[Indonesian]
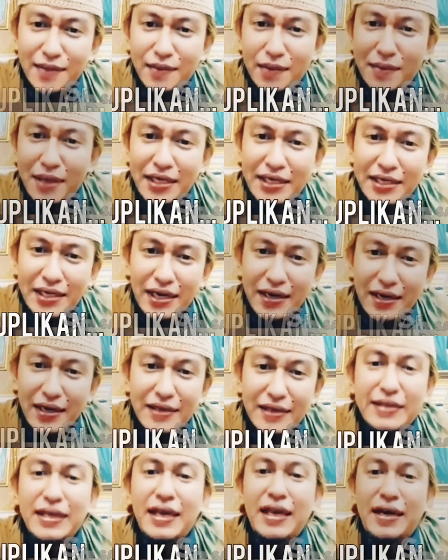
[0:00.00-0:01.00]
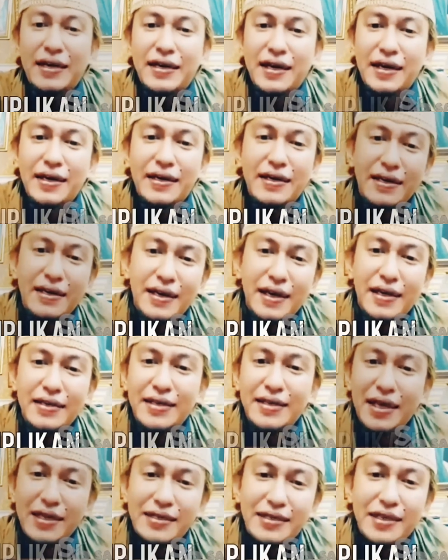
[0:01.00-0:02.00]
memaki anak, silahkan hina,
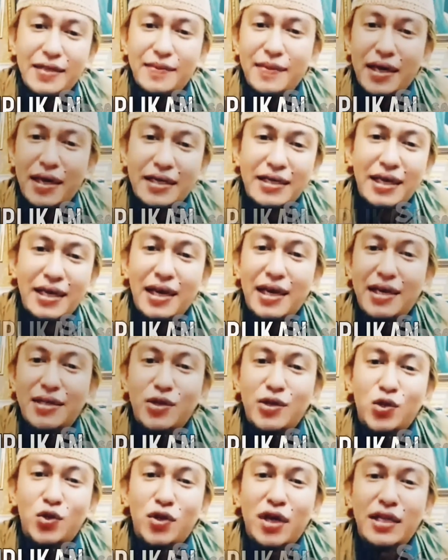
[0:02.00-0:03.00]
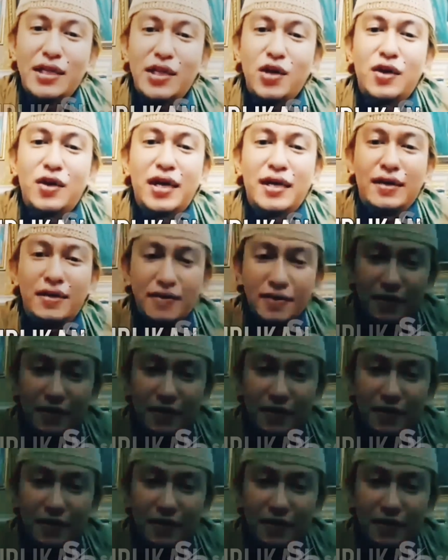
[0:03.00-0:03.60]
caci, memaki anak sesuka itu orang.